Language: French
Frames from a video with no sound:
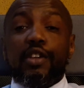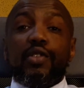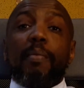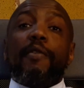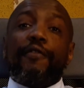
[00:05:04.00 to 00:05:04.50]

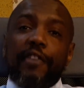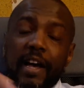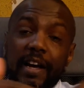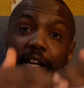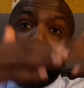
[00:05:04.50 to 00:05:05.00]
Ils ont même
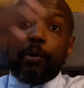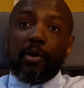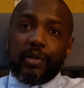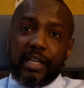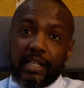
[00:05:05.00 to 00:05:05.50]
fait un
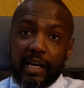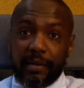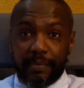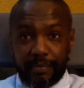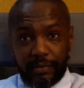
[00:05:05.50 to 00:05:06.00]
embryon
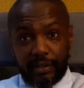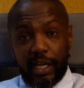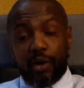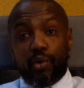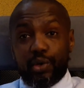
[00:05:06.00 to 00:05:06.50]
d'État
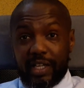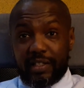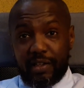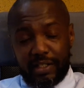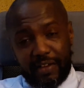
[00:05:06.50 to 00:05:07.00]
dans le
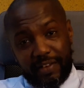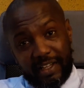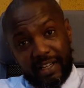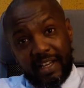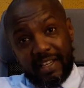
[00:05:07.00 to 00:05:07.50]
Khouzestan. Ça veut
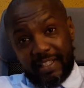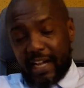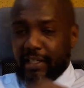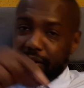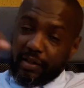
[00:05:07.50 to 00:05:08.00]
dire,
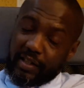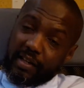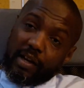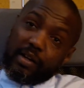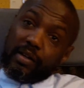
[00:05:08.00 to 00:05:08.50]
c'est
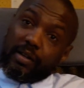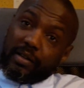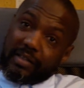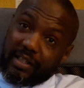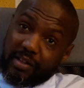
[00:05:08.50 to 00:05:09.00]

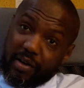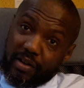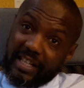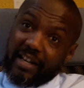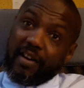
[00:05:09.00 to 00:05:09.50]

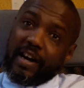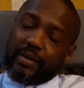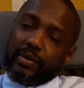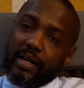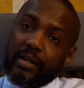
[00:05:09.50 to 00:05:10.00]
dans l'Iran
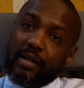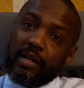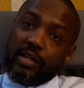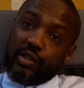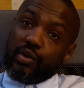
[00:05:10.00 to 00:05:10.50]
actuel.
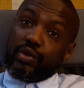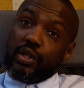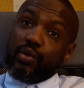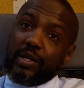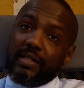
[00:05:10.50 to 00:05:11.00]
C'est au
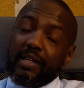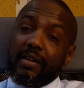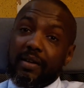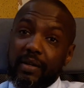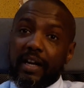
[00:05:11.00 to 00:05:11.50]
sud-ouest
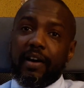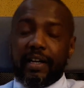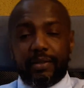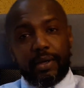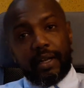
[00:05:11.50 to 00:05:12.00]
de l'Iran
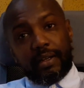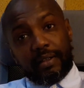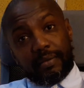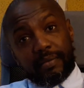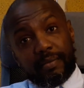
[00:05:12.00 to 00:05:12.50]
actuel.
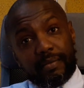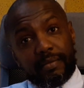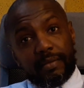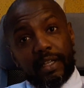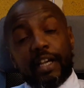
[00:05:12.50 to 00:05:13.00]

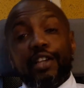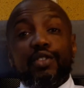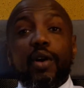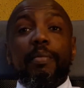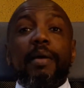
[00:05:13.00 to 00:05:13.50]

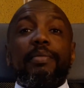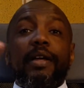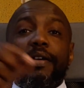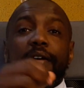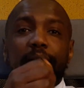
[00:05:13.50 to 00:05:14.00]
Ils ont même
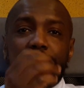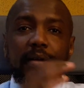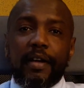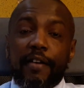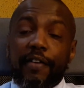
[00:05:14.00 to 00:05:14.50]

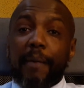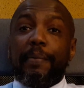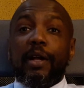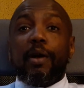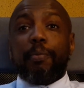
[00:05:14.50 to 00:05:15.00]
euh,
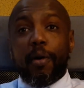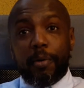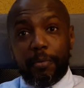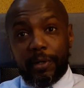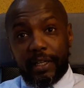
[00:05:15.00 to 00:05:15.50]
frappé leur
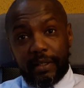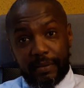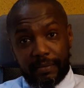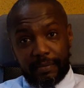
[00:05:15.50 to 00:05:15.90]
propre monnaie.